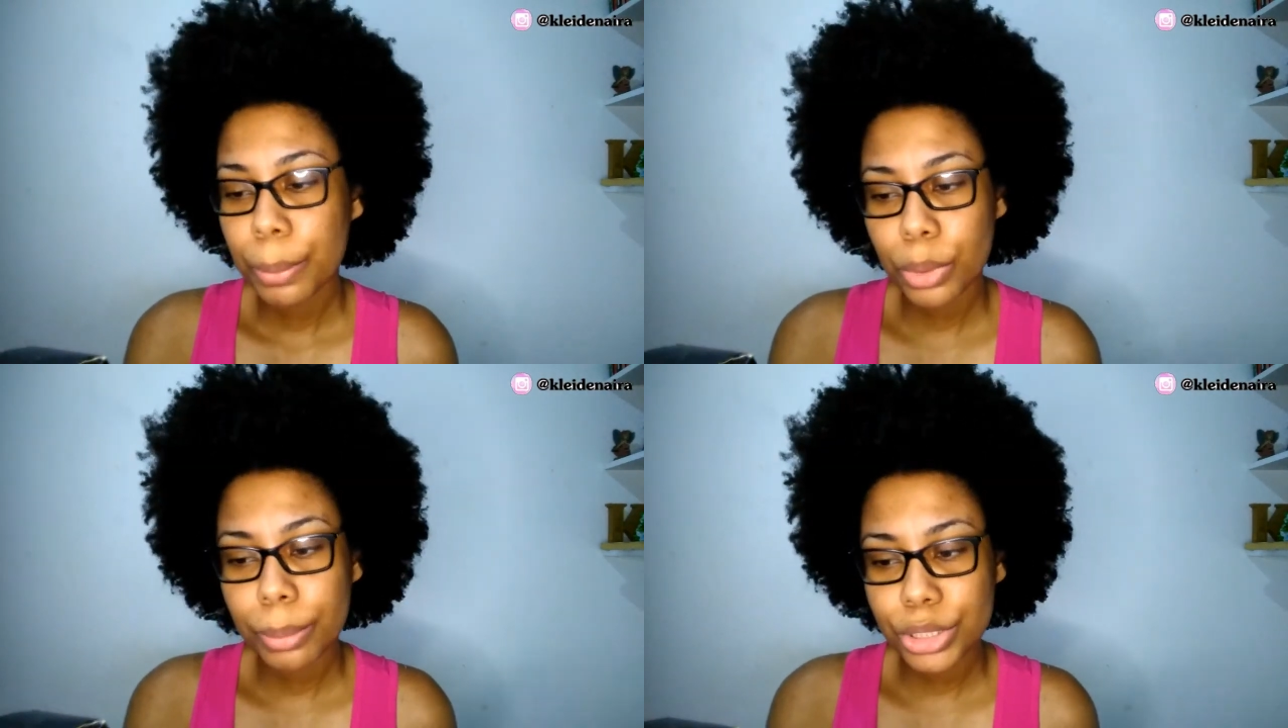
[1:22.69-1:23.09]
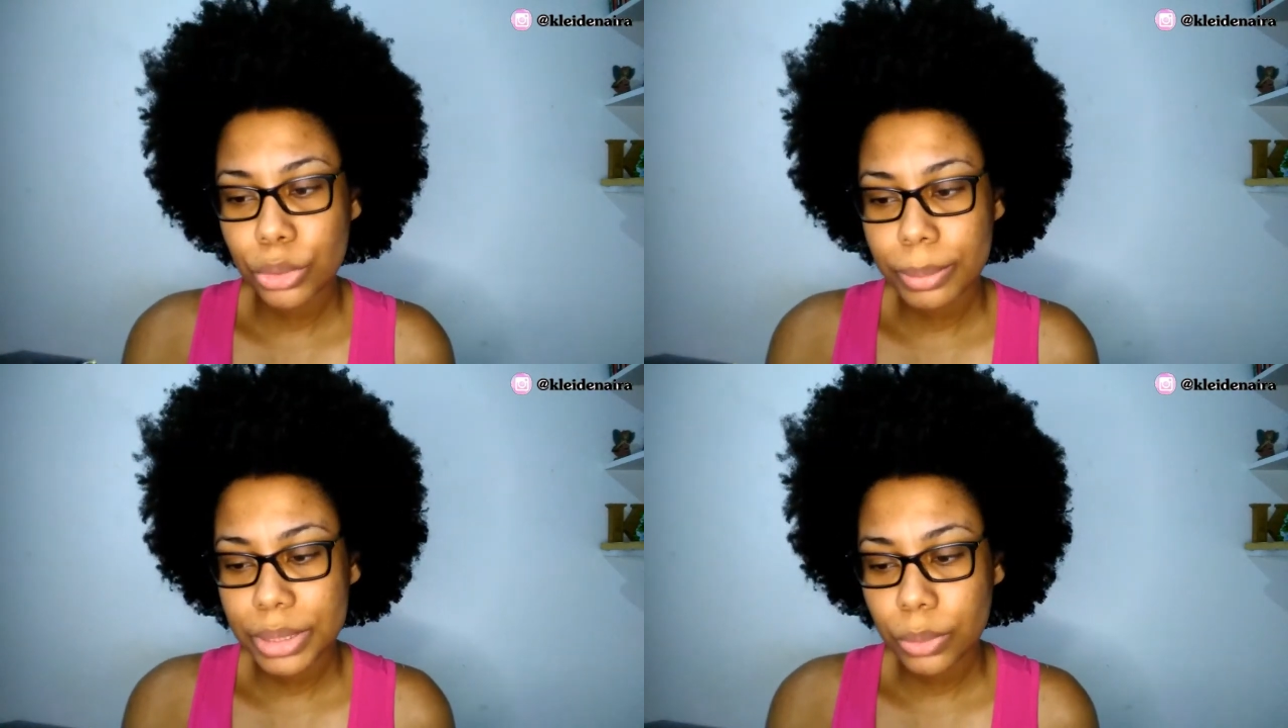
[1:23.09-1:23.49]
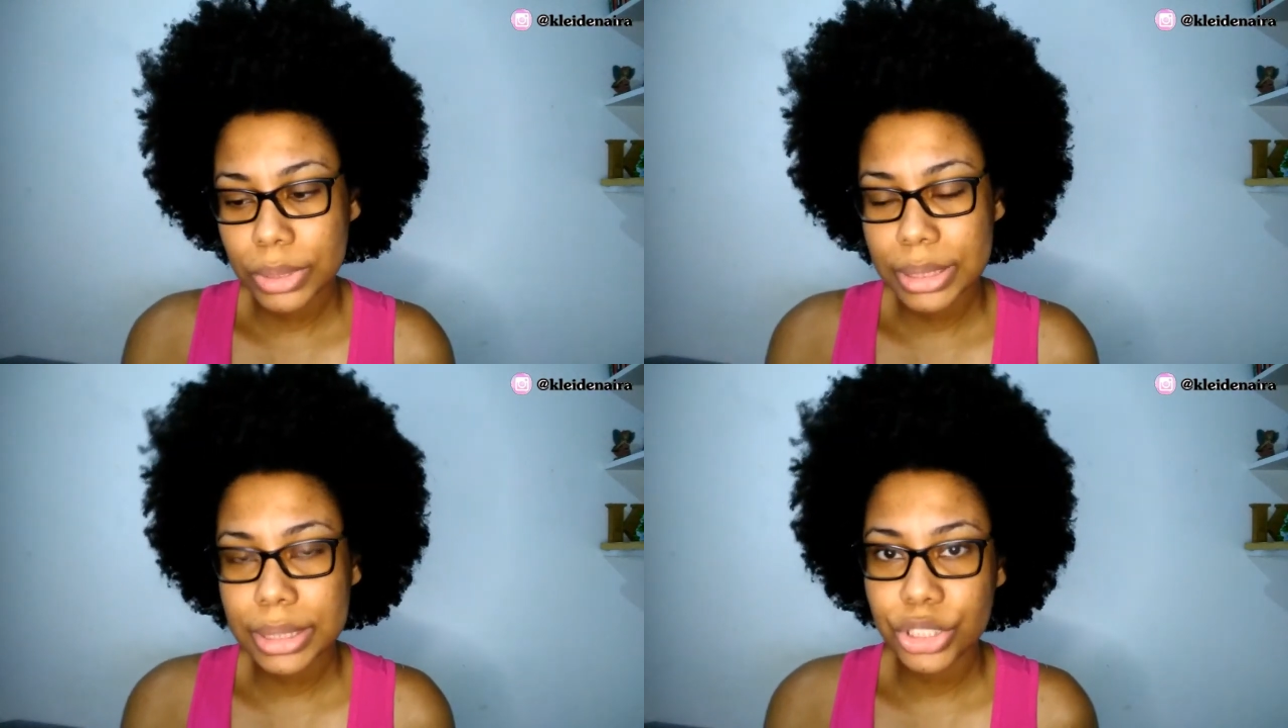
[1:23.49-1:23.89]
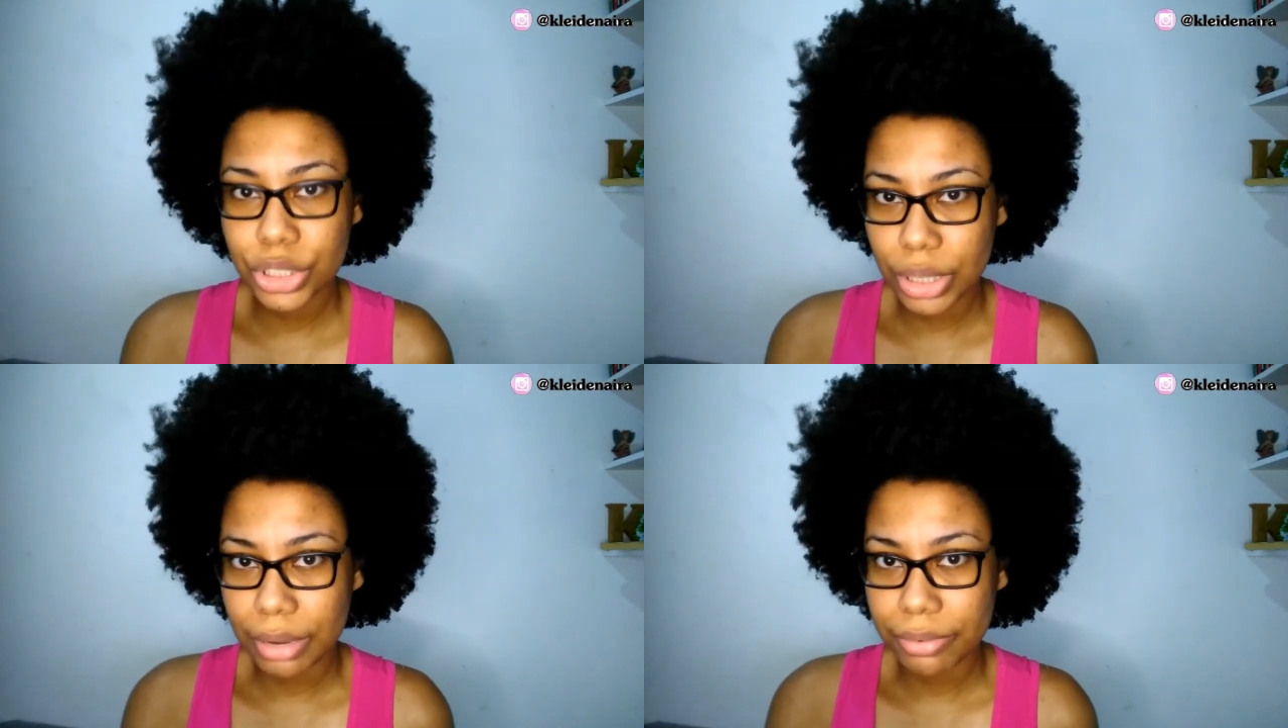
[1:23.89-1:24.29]
promete algumas coisas que
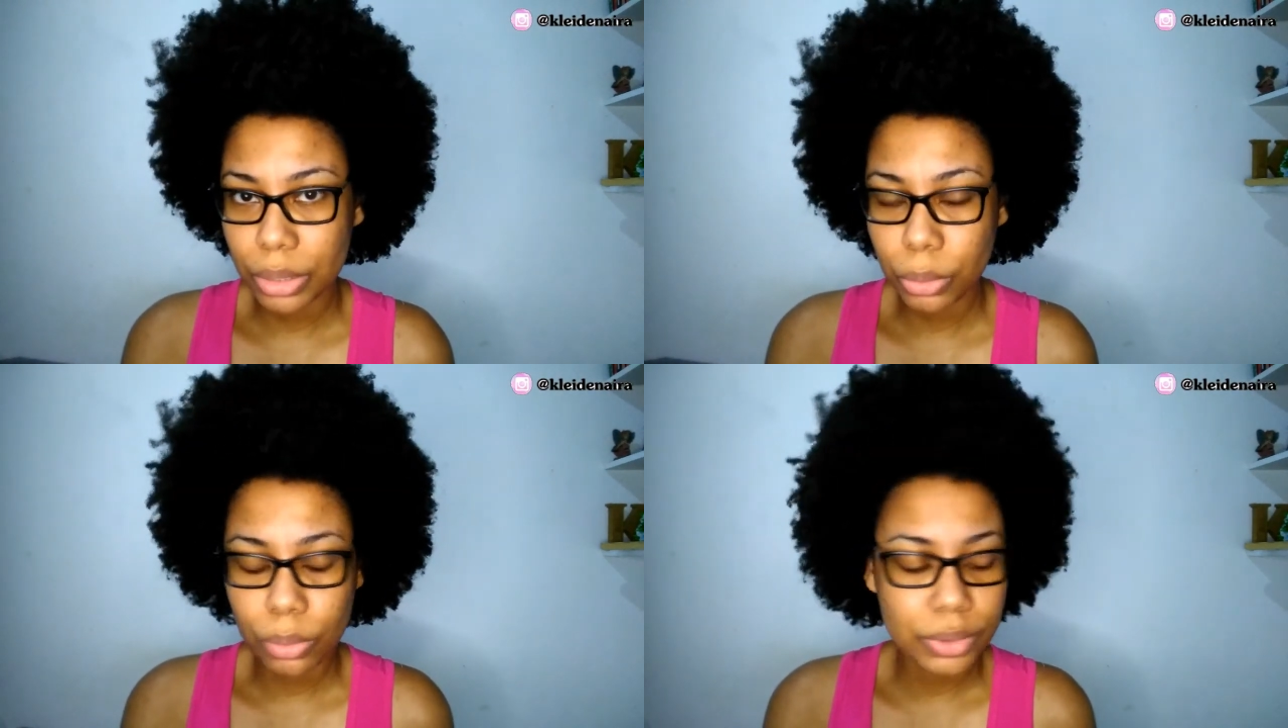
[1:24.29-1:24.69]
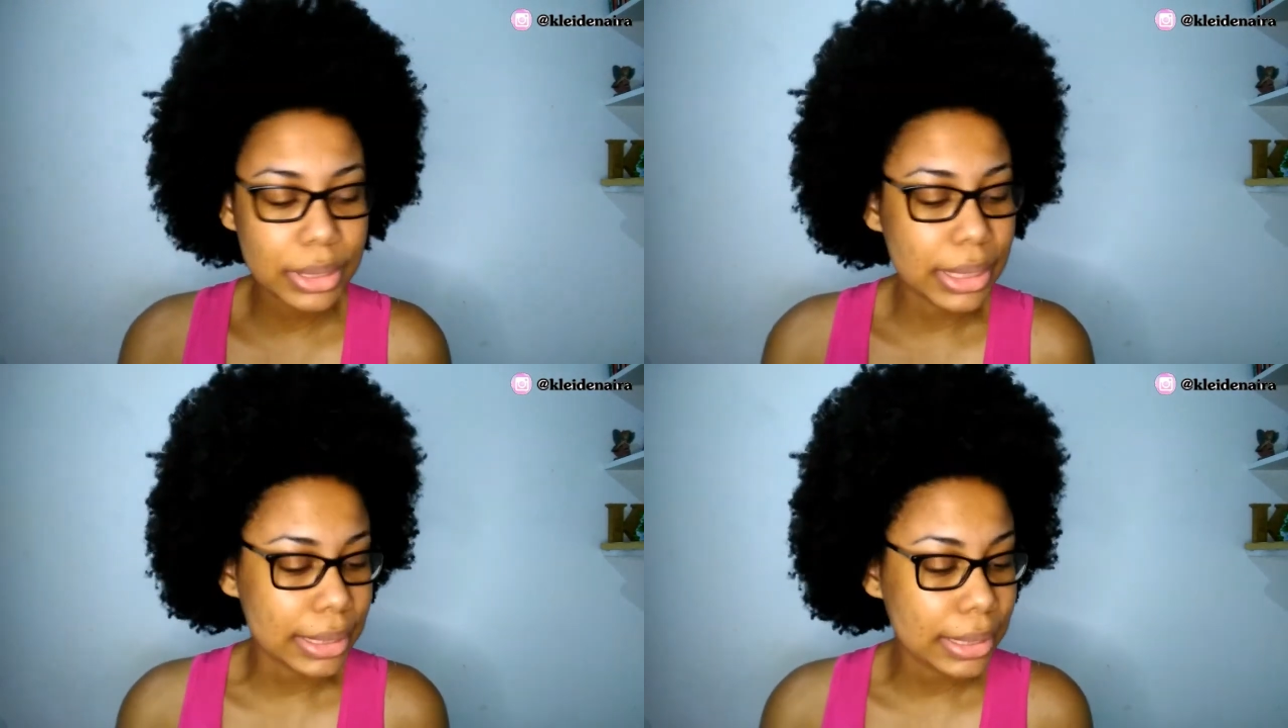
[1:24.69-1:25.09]
já já falo com vocês.